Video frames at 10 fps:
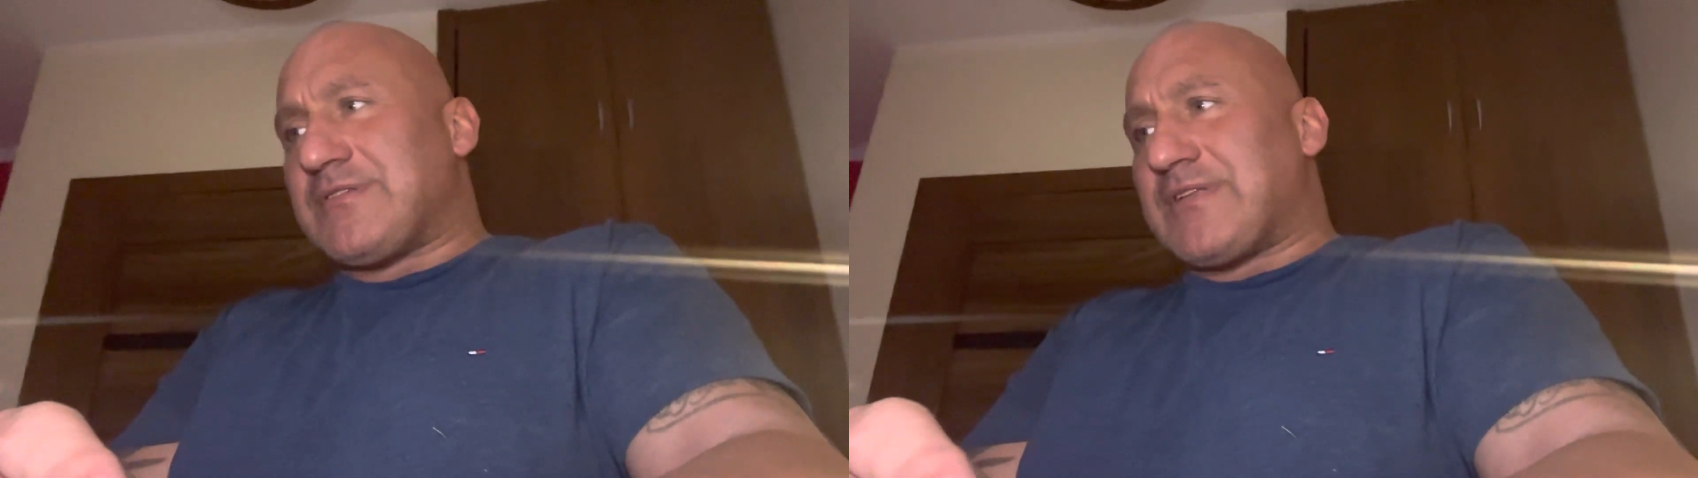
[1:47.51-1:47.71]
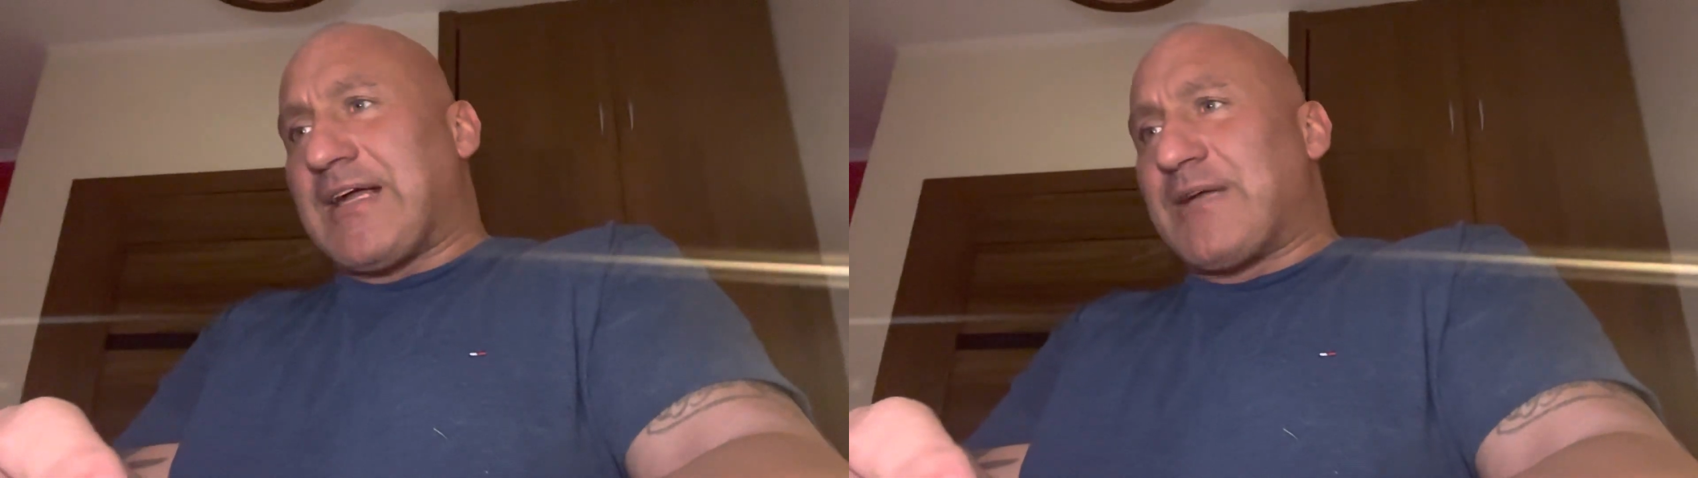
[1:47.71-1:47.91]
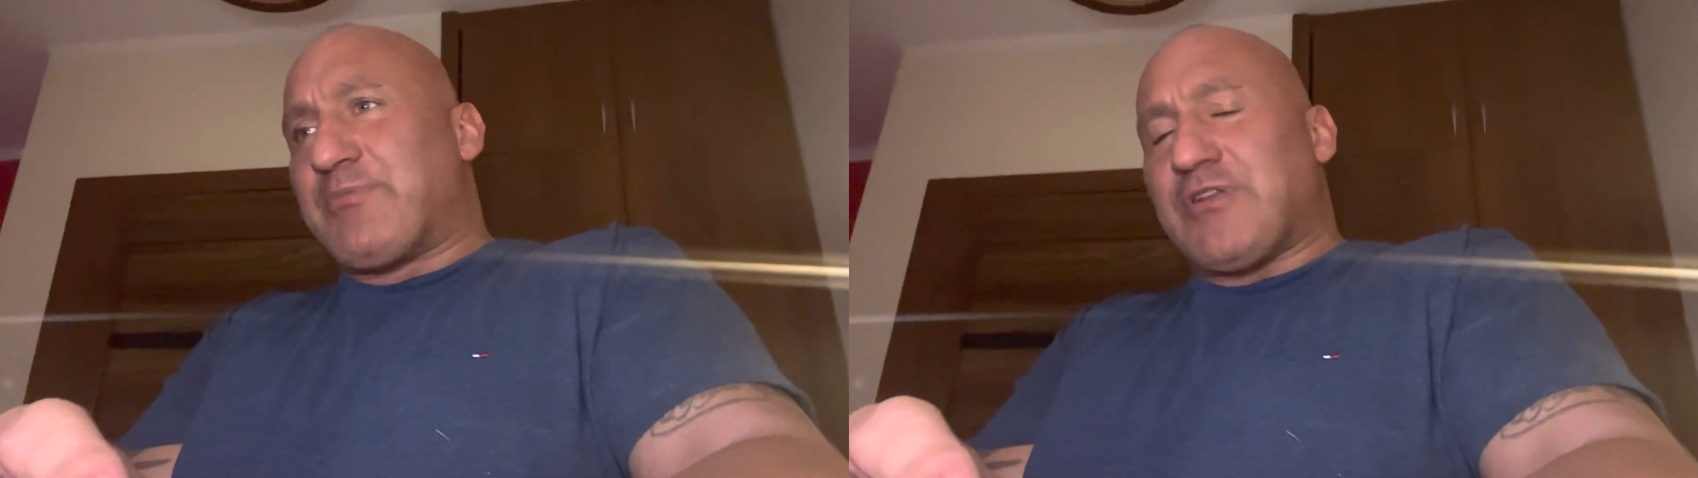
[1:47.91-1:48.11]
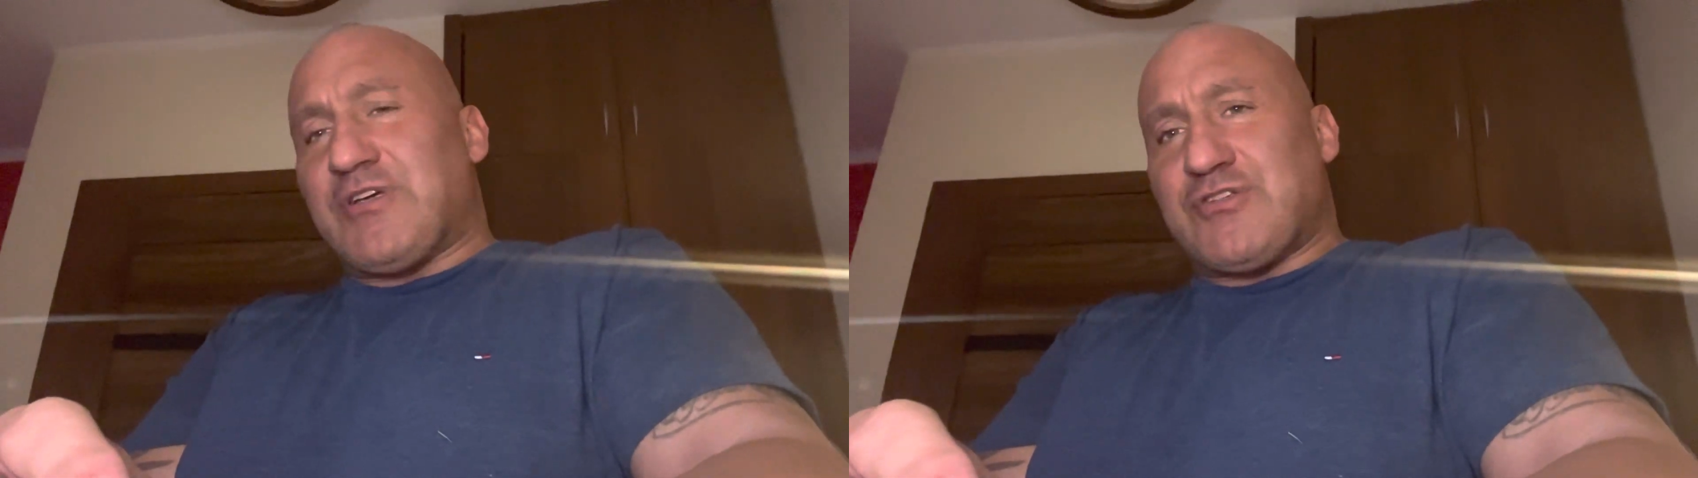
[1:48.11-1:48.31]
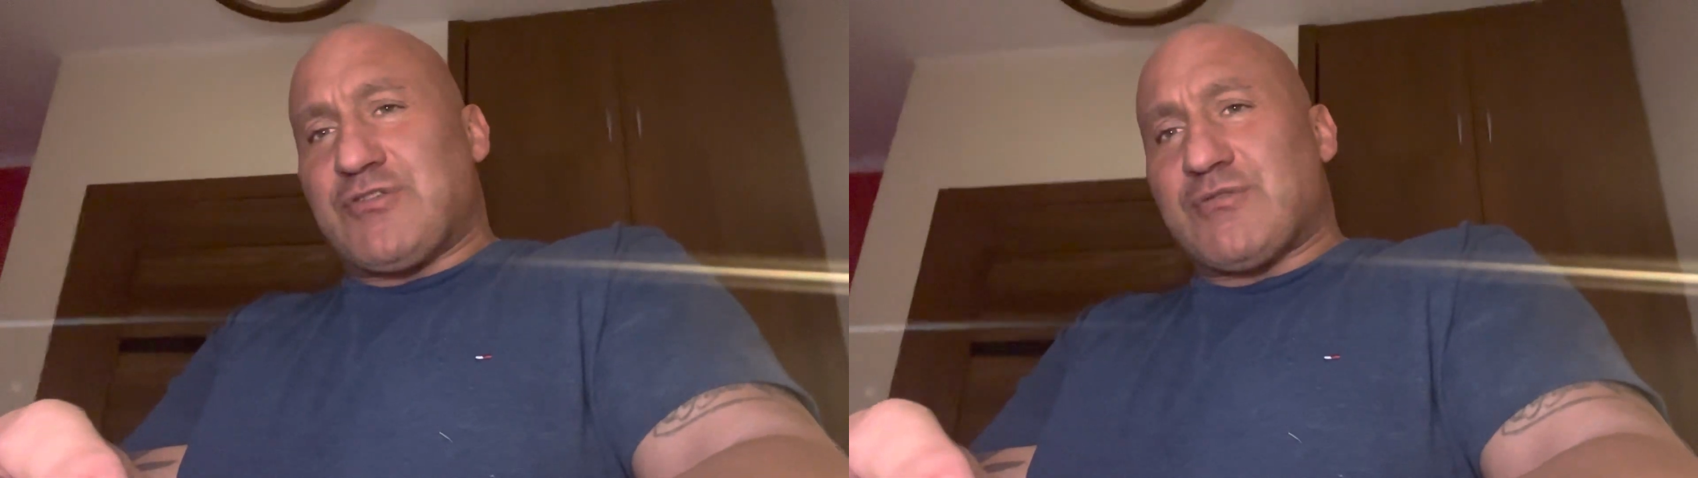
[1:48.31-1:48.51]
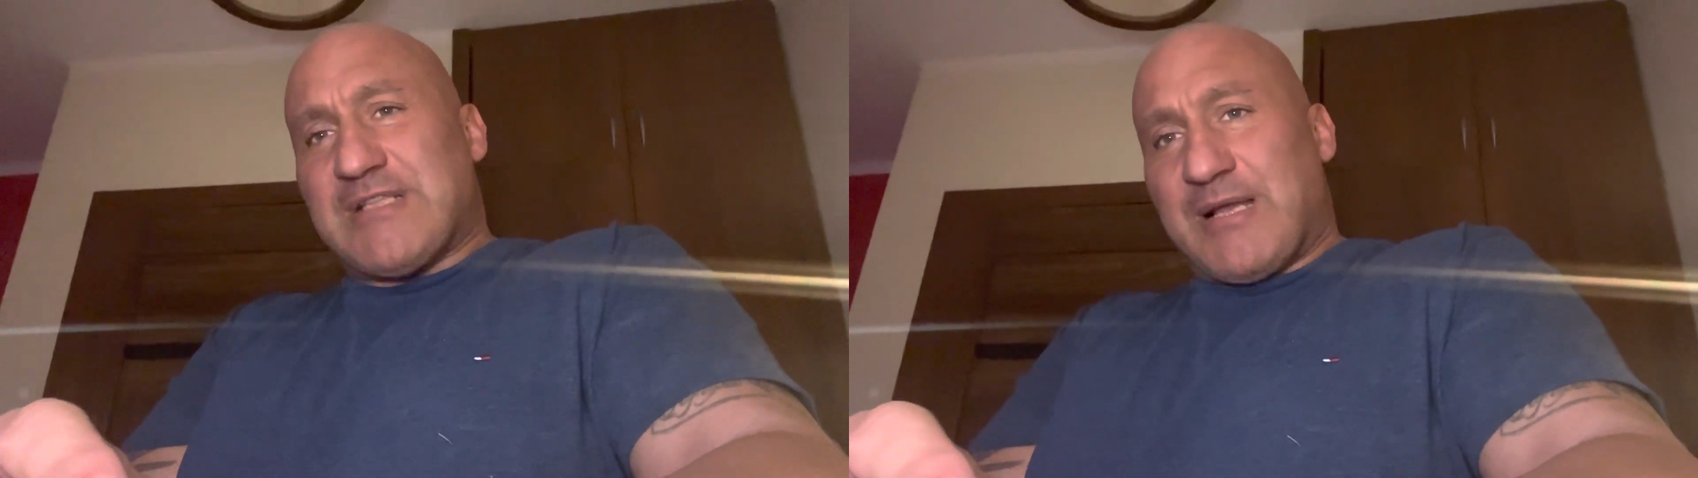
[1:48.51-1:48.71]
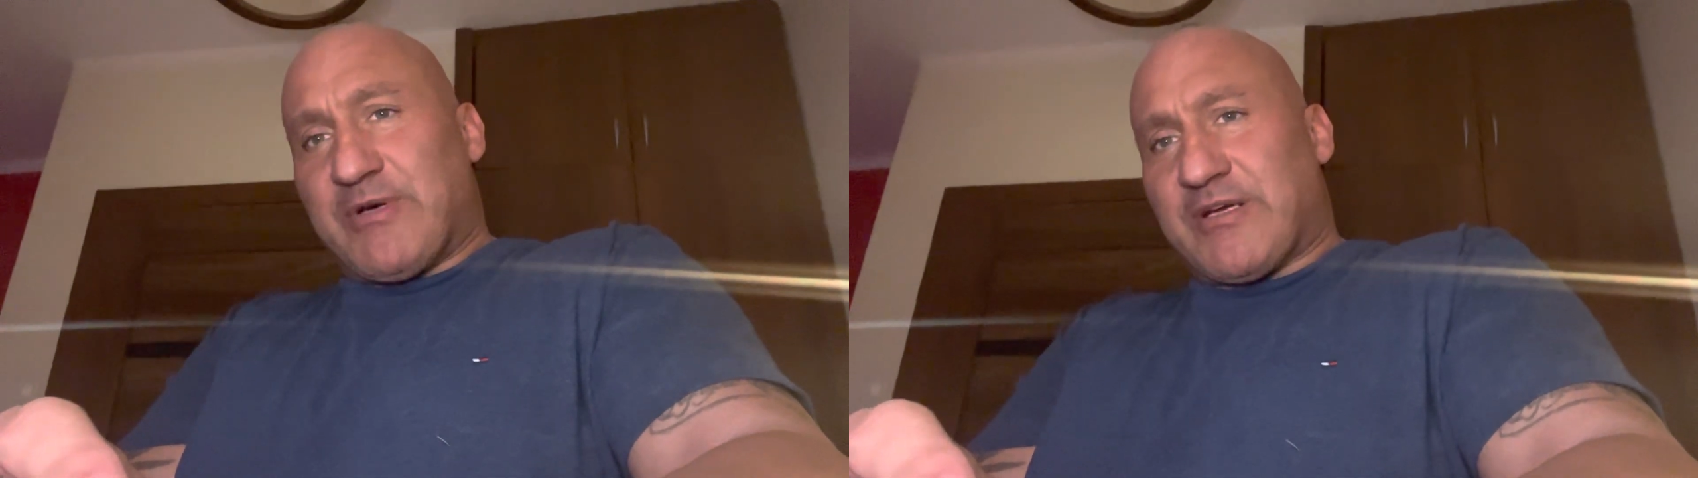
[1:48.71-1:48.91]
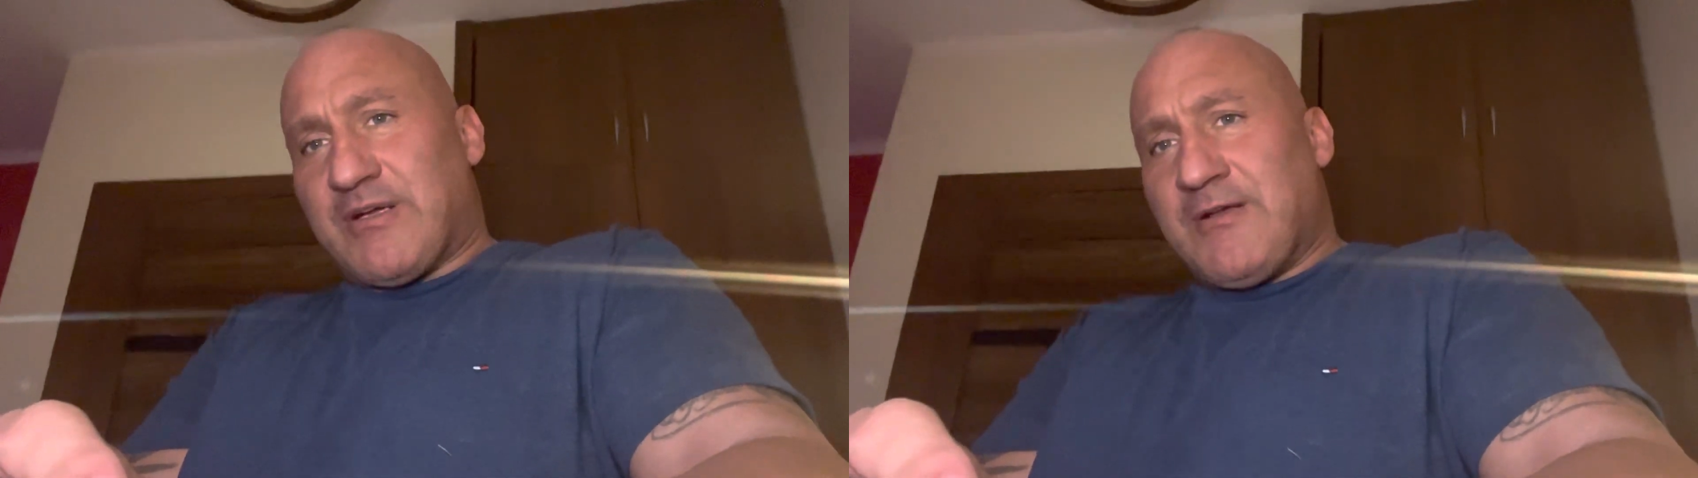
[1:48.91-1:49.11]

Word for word: tak, jakby to jeździł slamer.